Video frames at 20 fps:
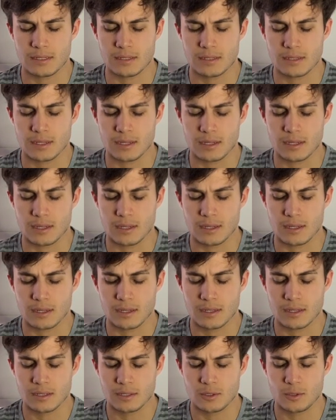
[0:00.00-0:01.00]

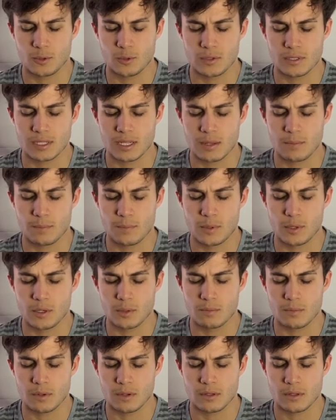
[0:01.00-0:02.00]
passer tout
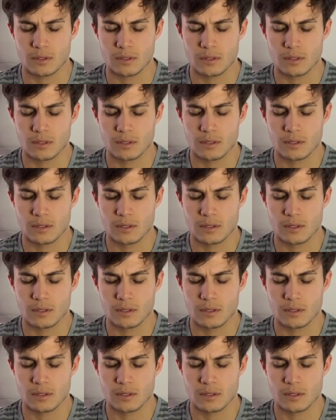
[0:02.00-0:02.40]
simplement